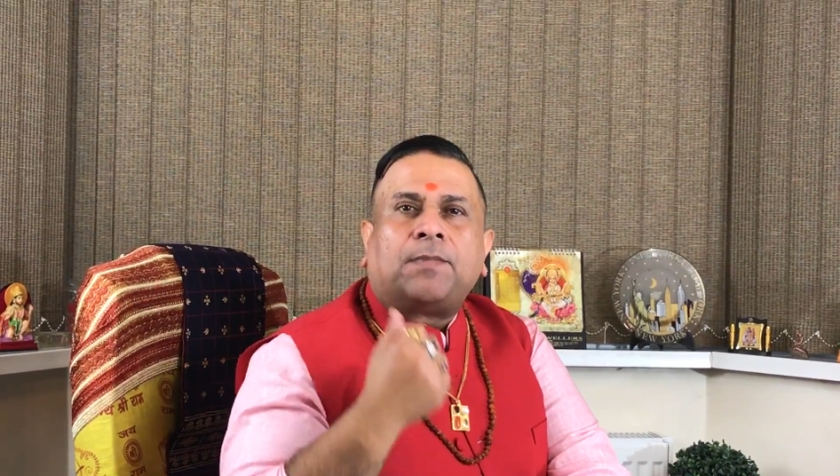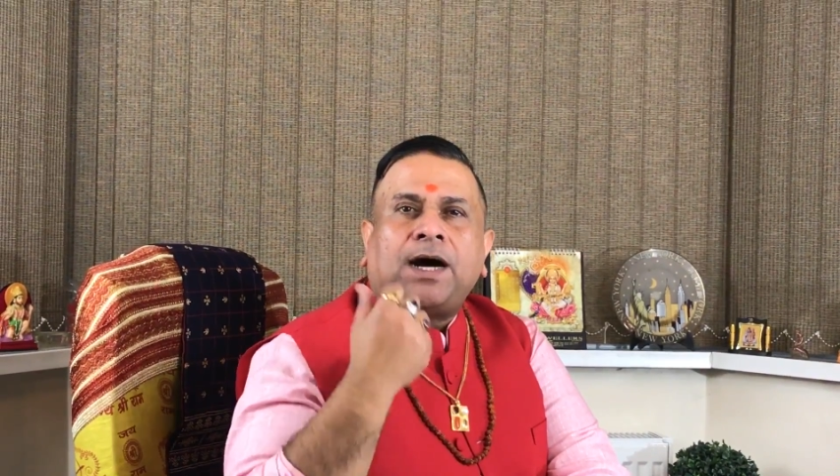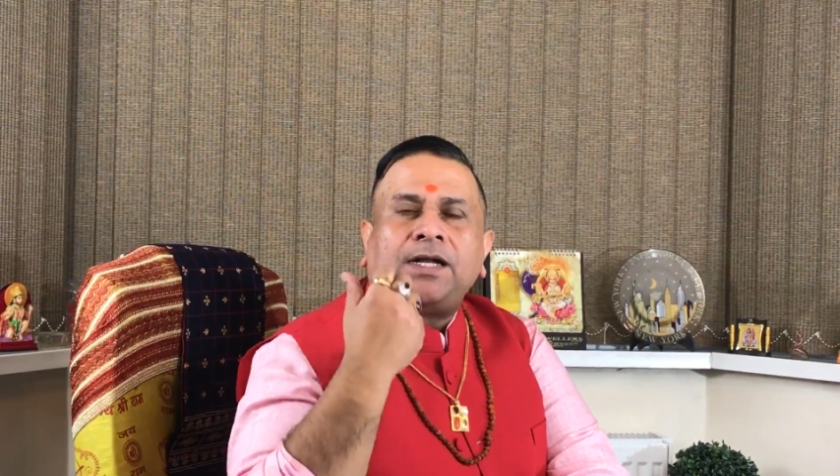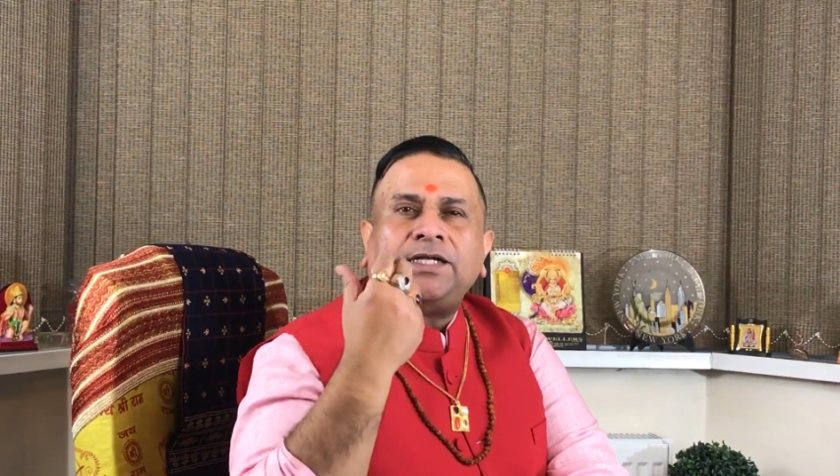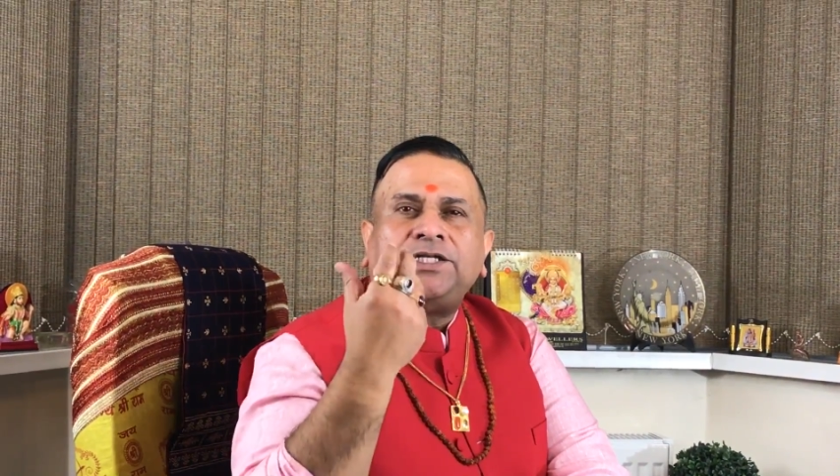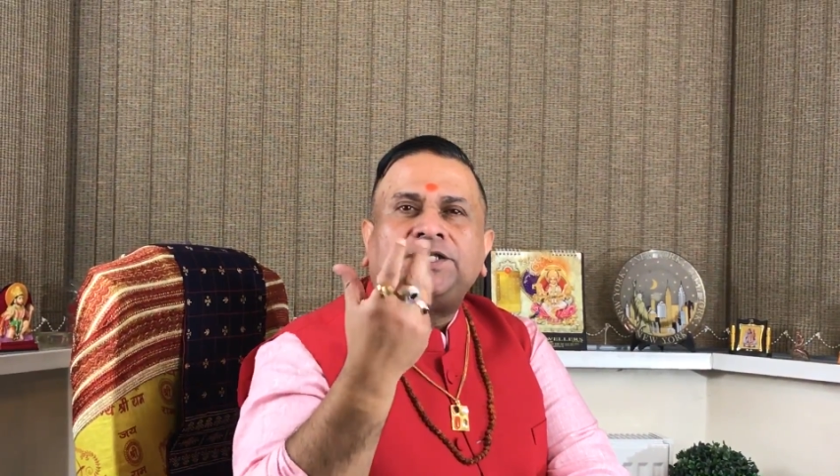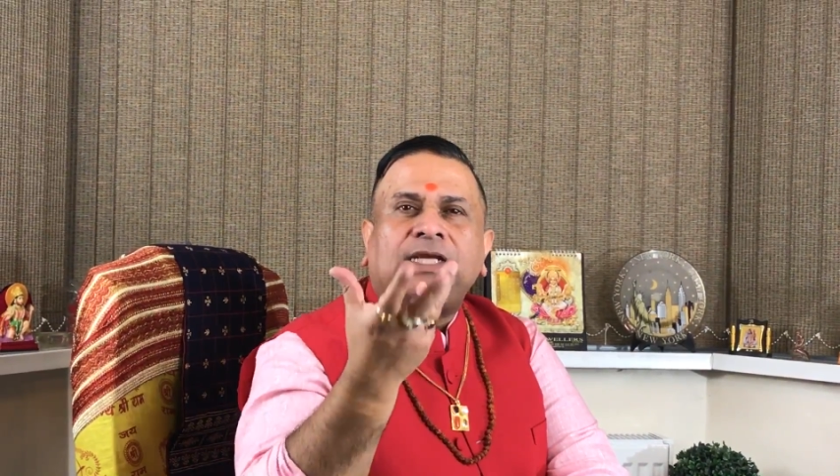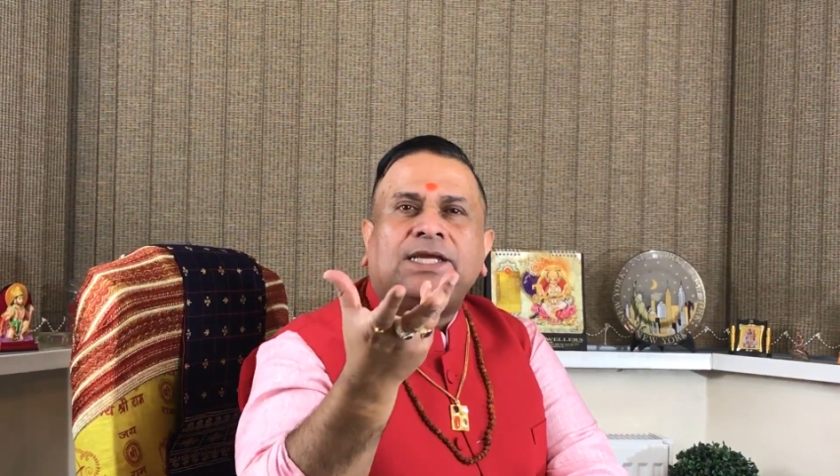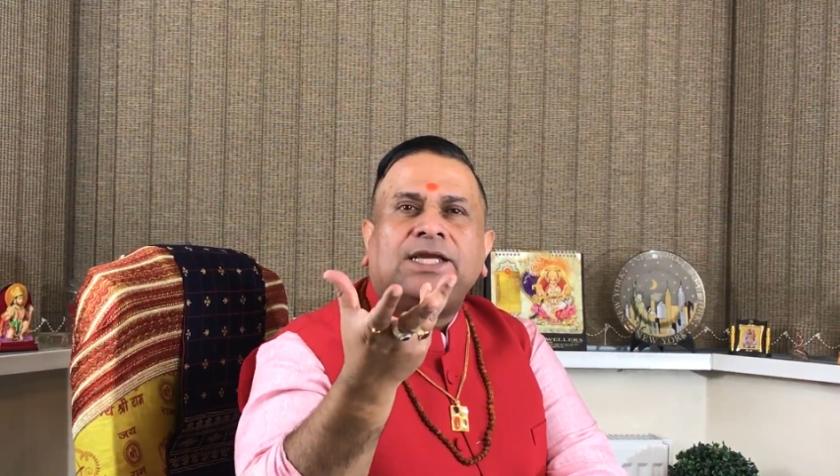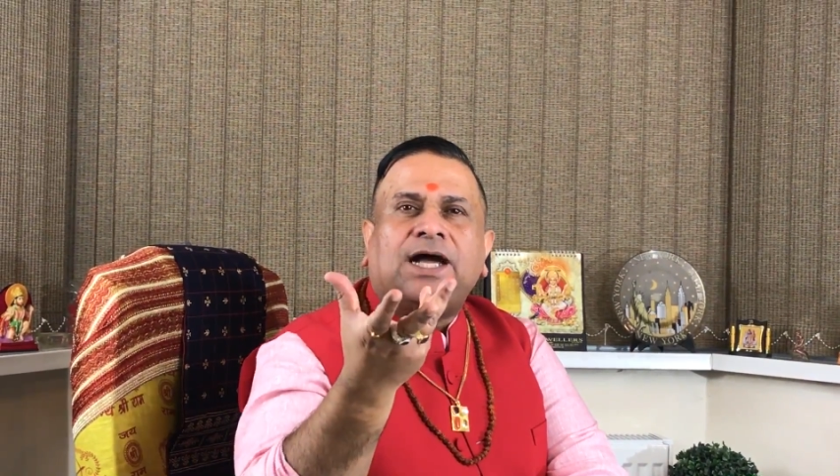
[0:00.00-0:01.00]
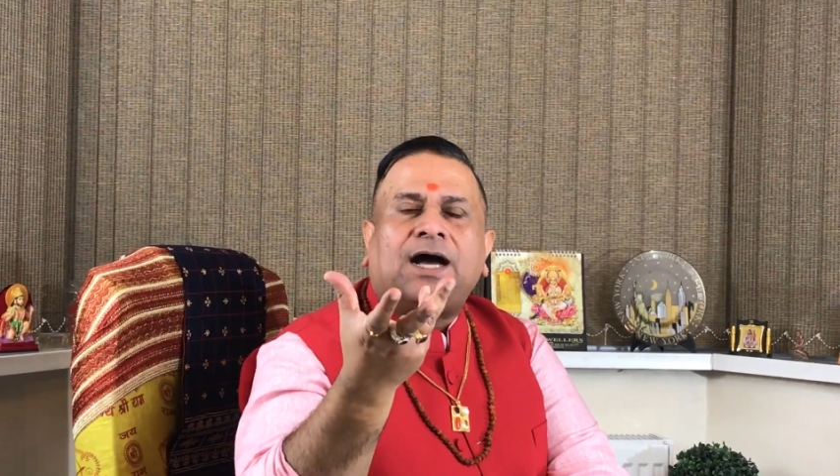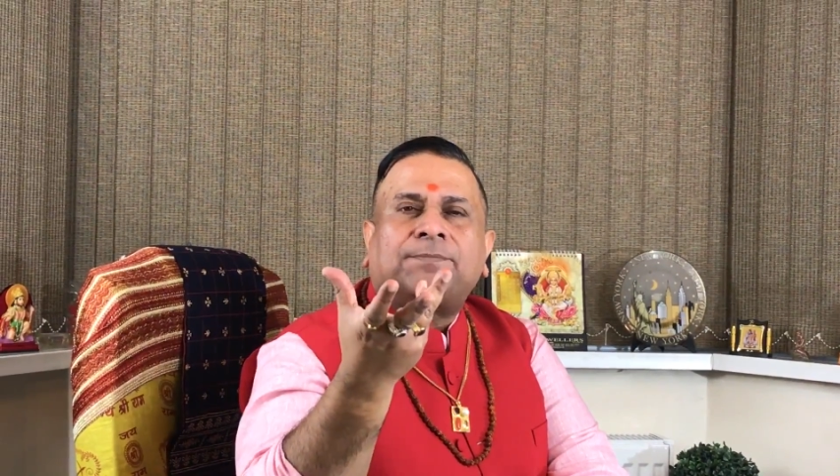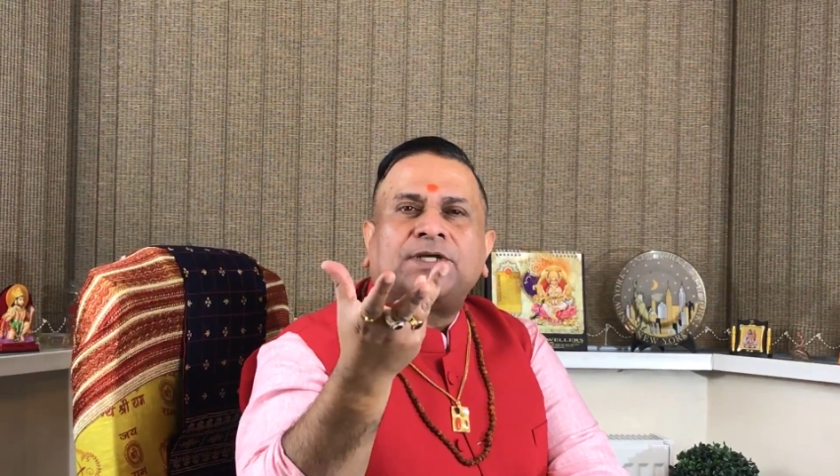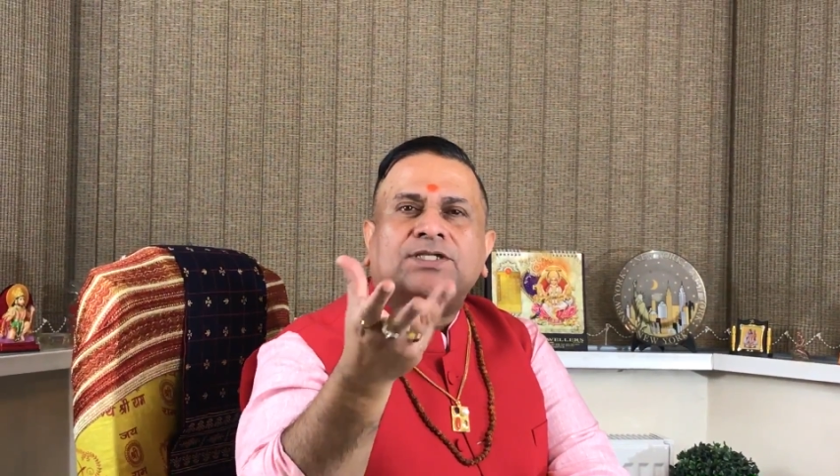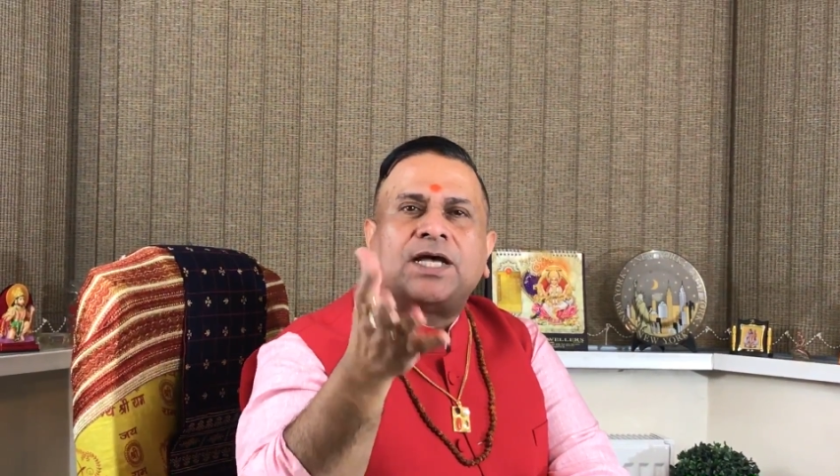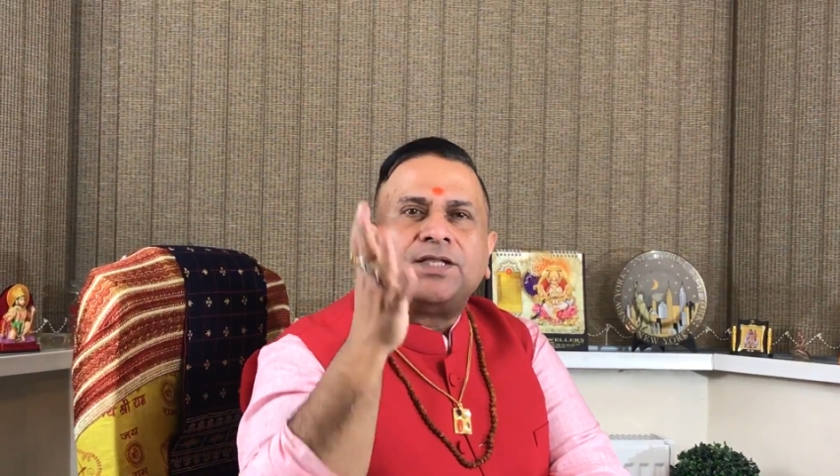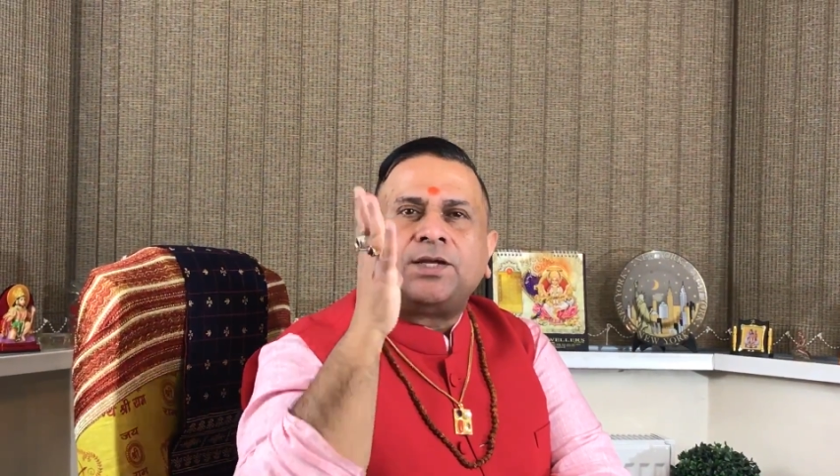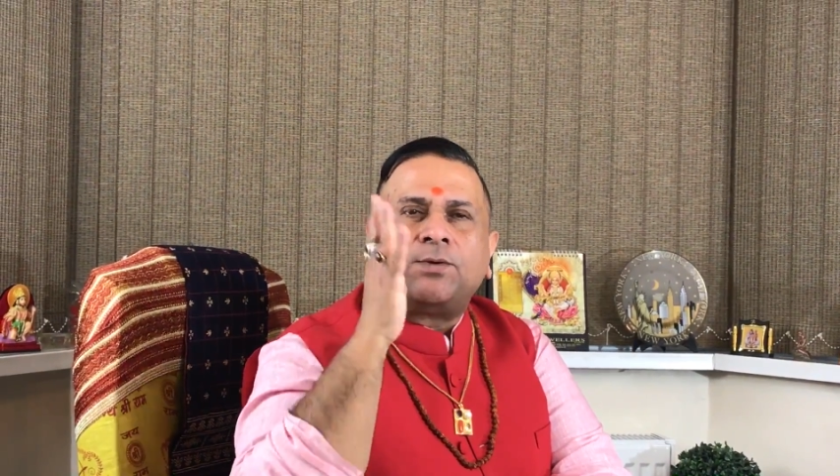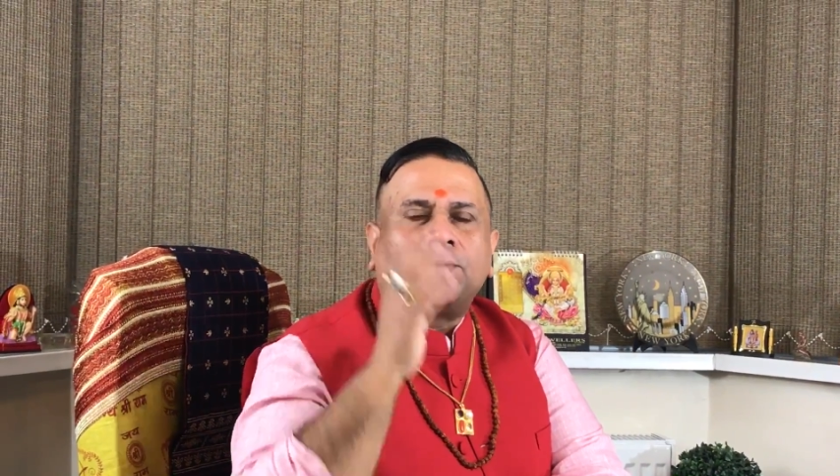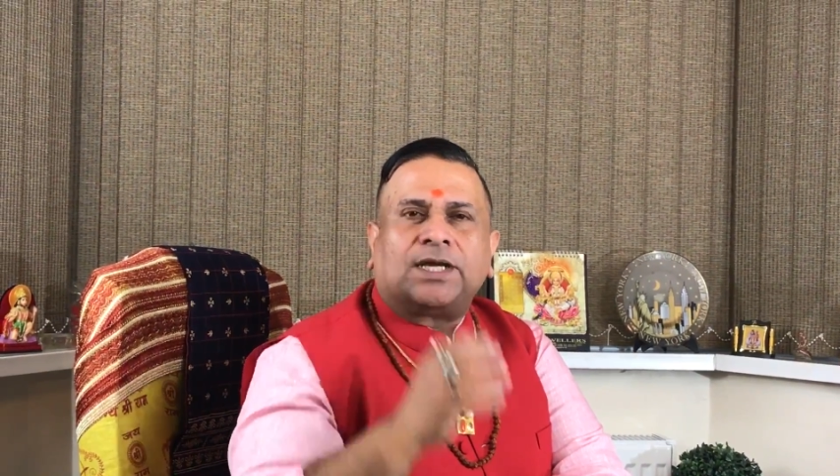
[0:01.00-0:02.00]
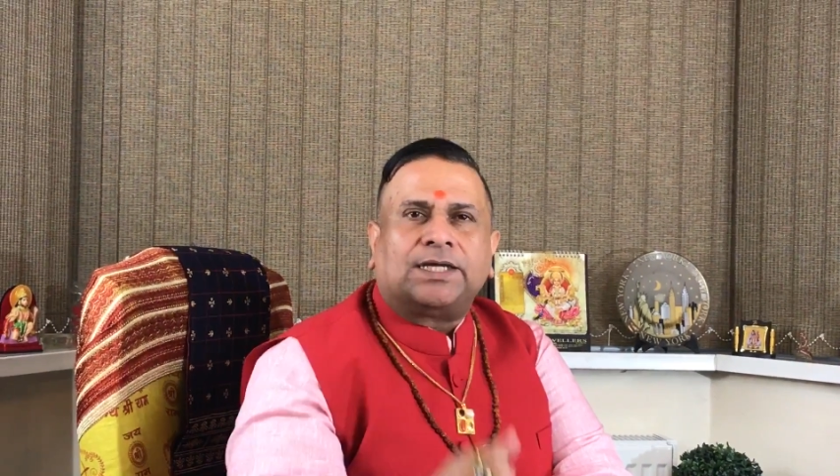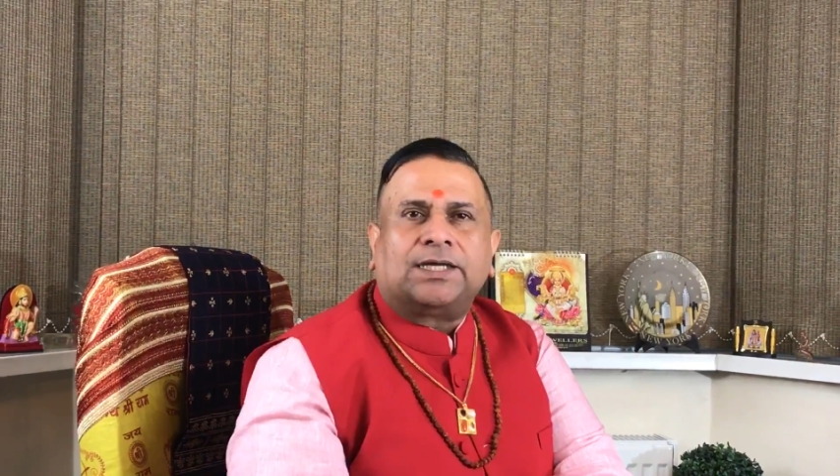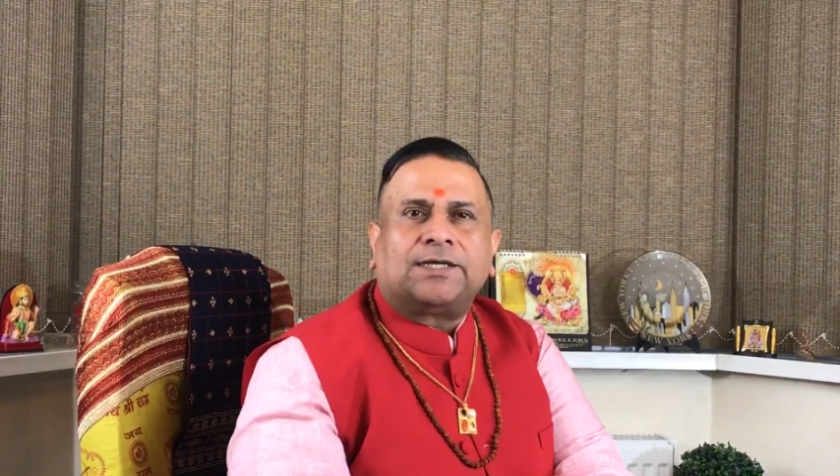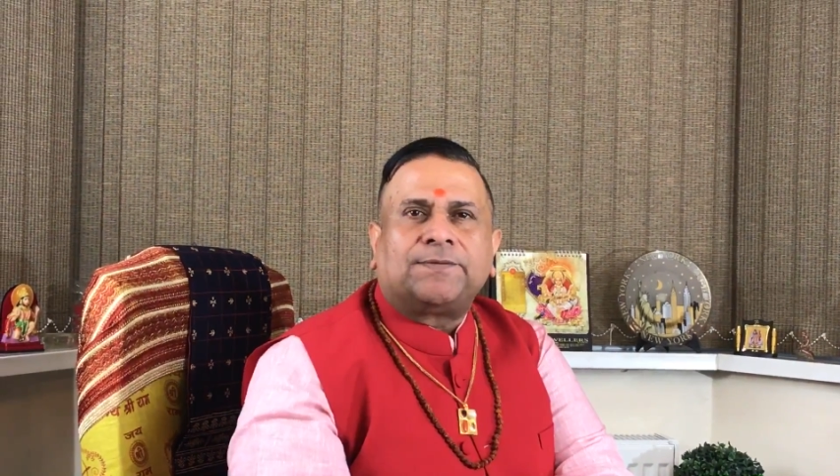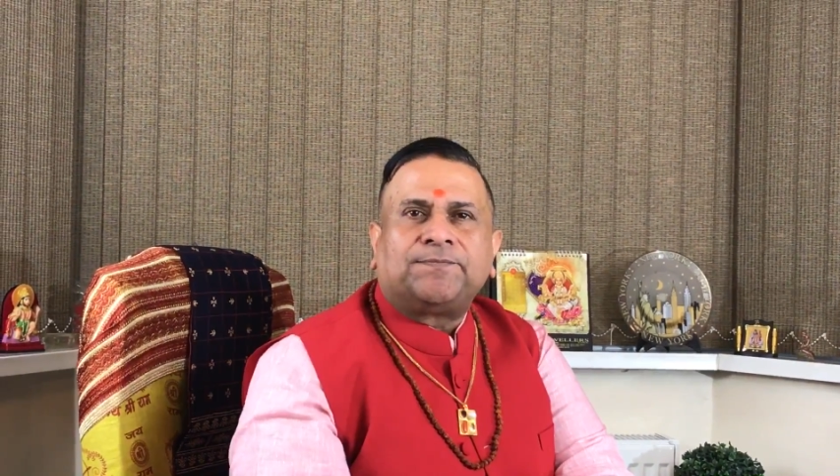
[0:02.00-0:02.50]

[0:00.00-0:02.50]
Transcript: मान लीजिए कि आपकी शादी हो गई है